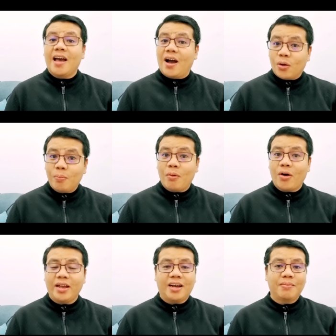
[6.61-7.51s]
Ako
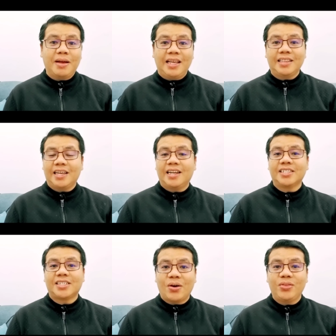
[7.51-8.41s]
po ay nakabalik na ng
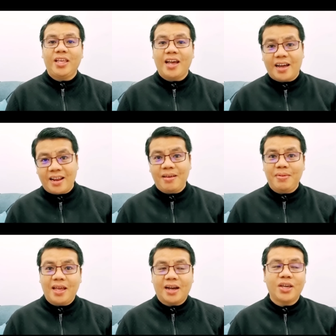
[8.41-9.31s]
Saudi
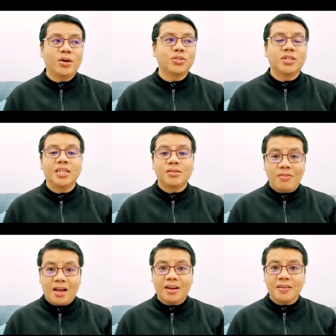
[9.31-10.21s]
Arabia. Kaya on today's
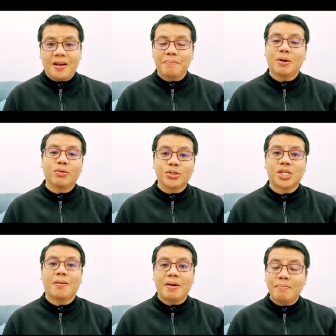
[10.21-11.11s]
vlog, ang
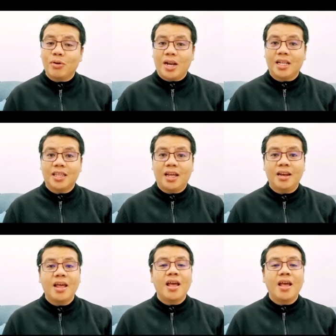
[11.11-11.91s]
pag-uusapan po natin